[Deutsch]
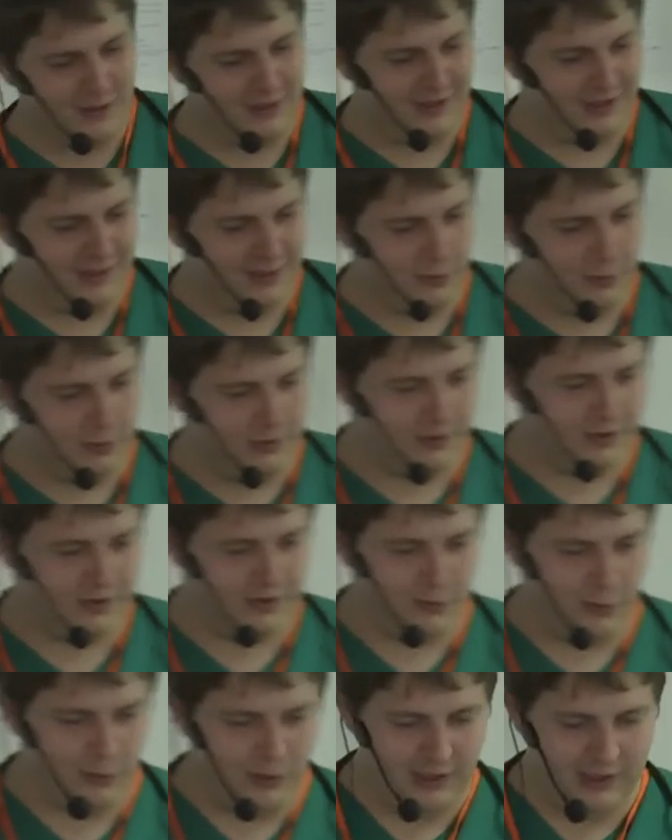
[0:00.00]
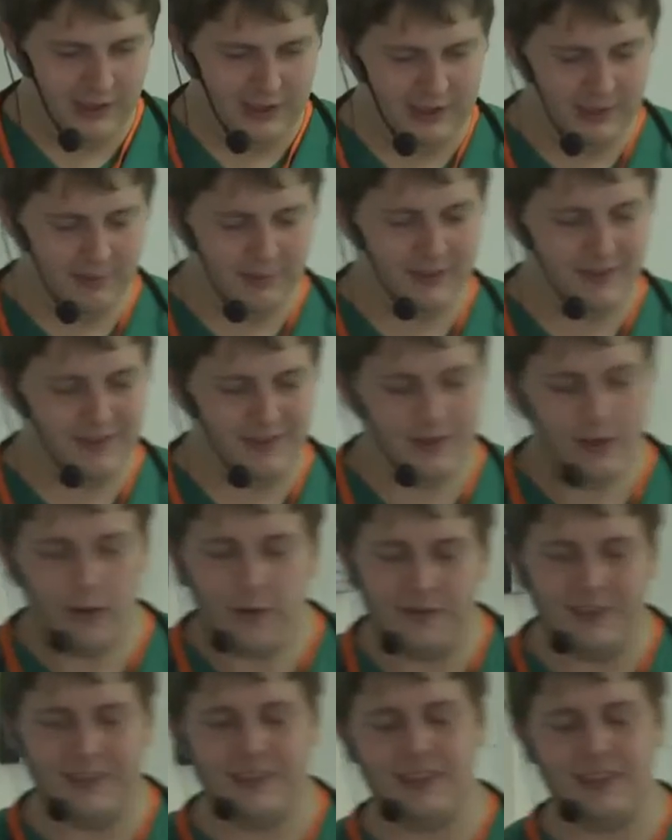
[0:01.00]
äh, gut äh, zugelangt. Aber das ist ja
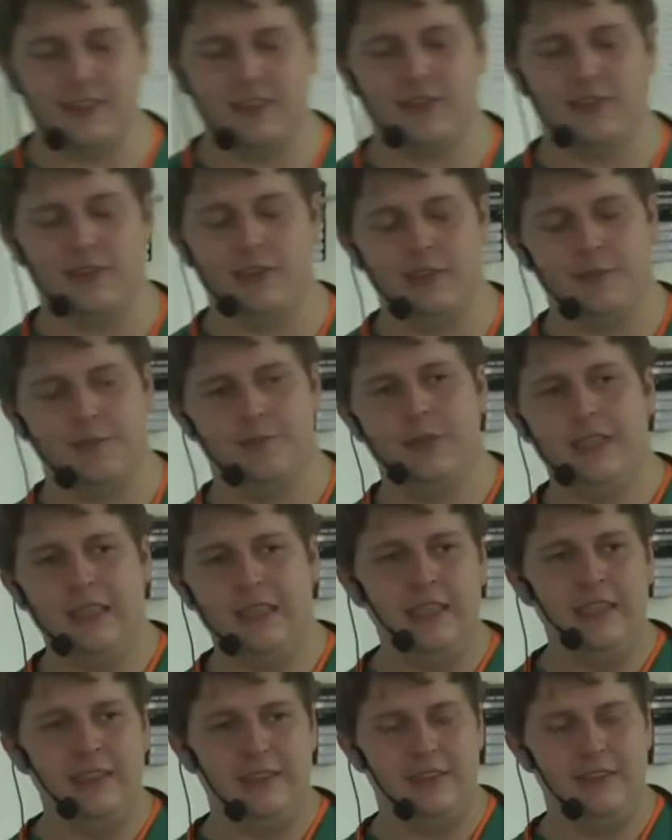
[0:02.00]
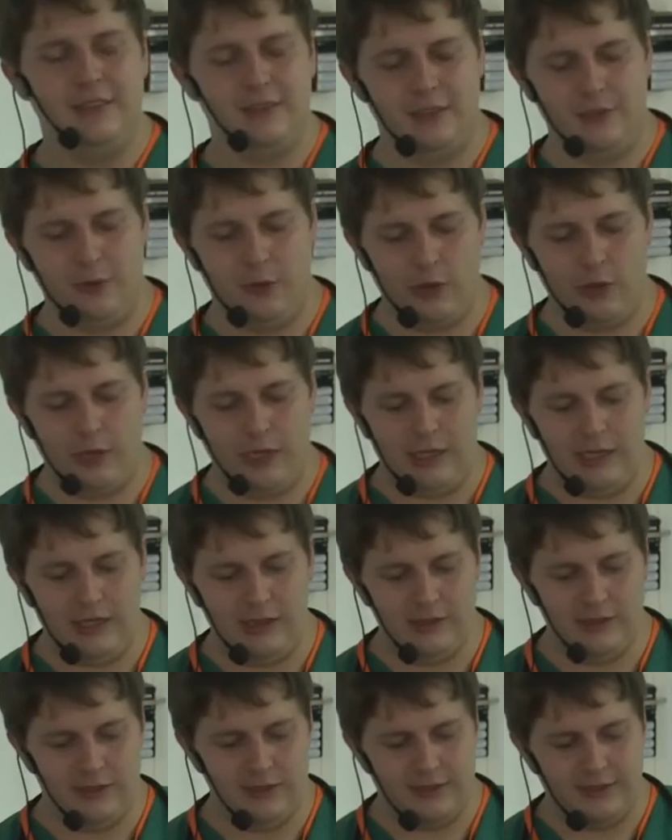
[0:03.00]
auch wichtig. Also ähm, diese
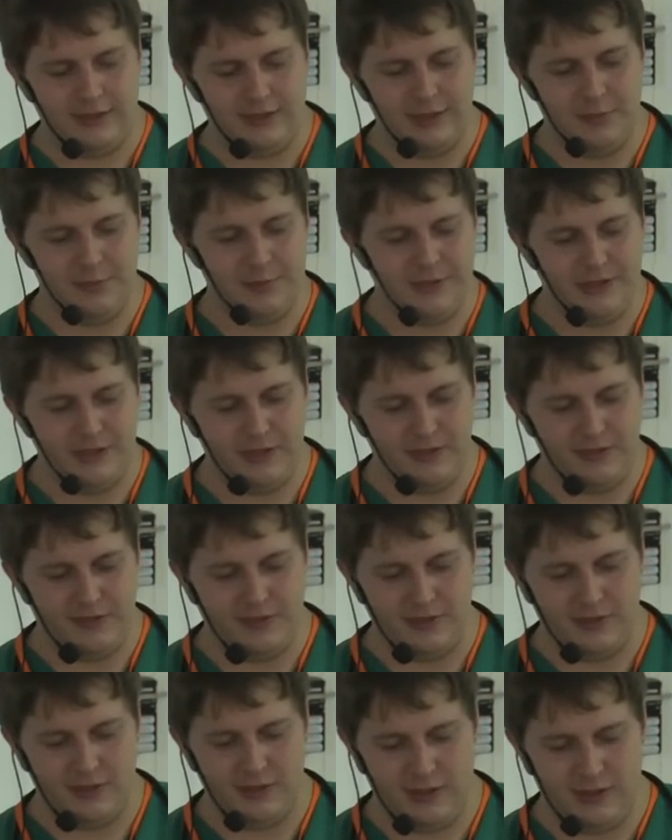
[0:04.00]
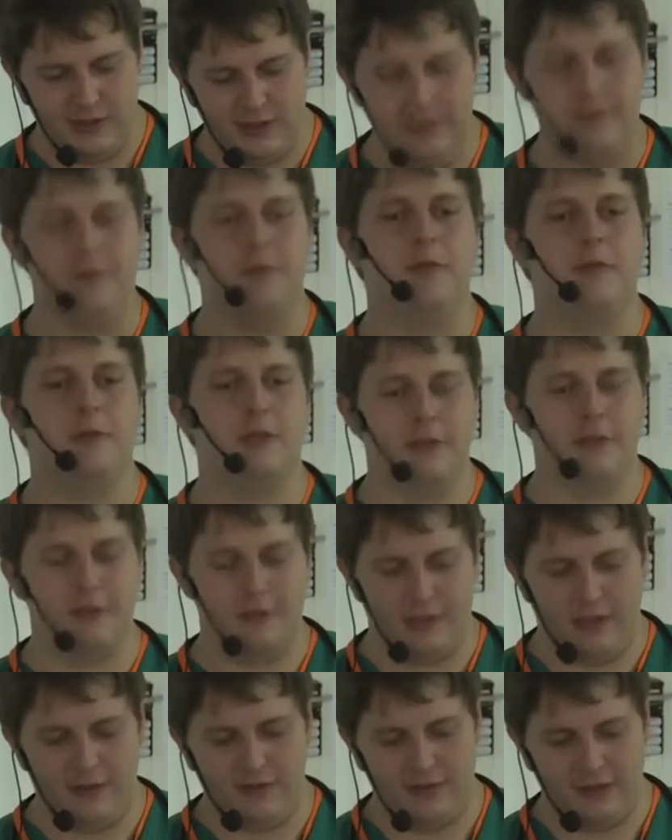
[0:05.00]
orale Therapie ist äh, ein ganz,
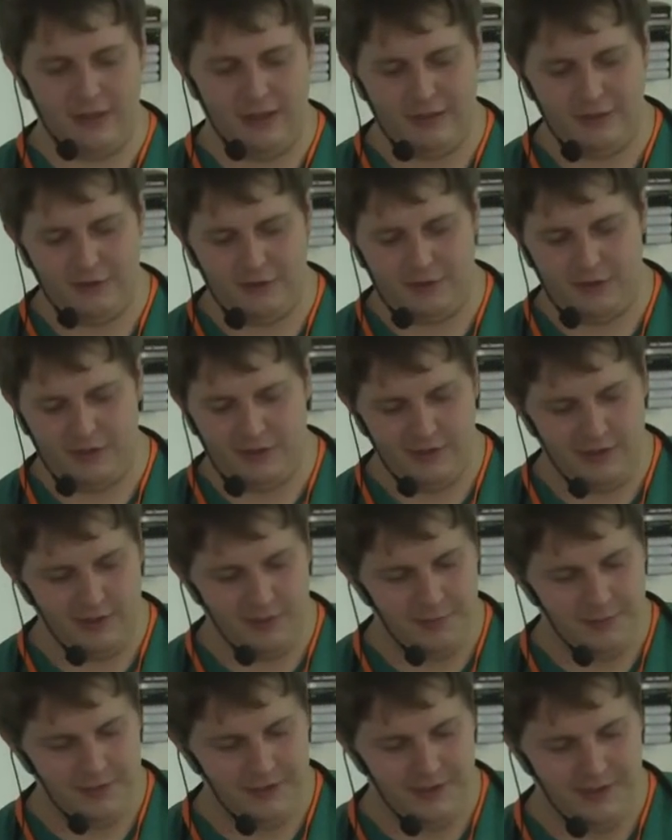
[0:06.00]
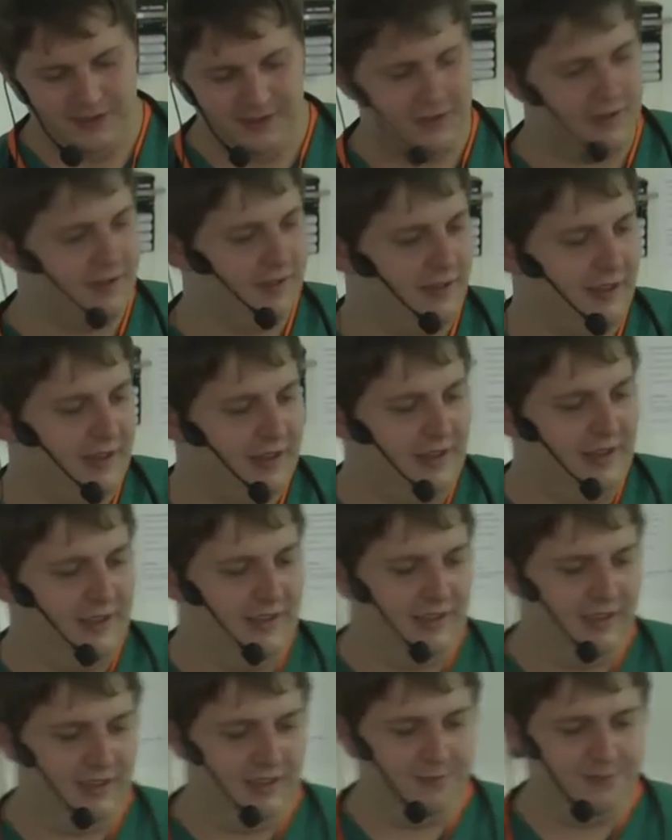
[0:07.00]
ganz, ganz klassischer Therapieansatz.
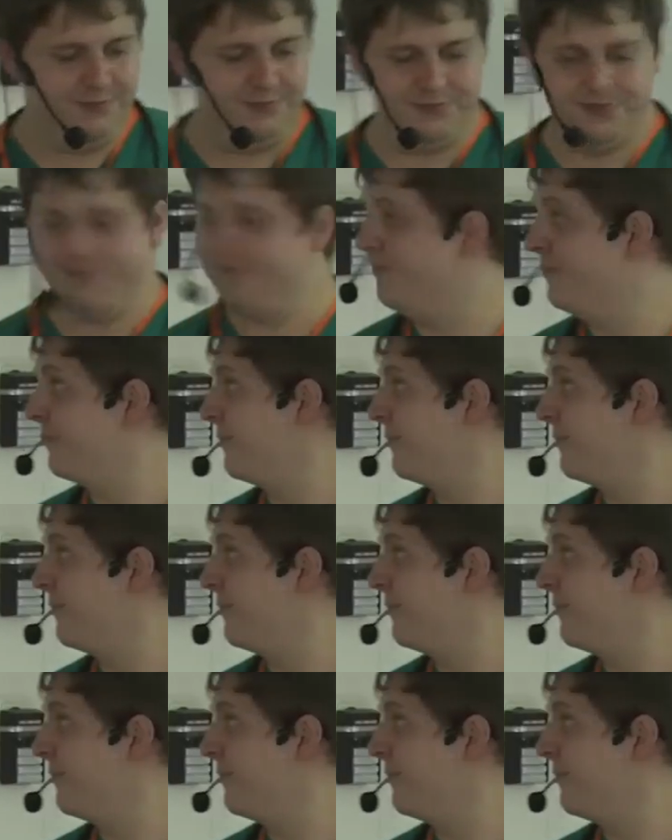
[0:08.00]
Ähm,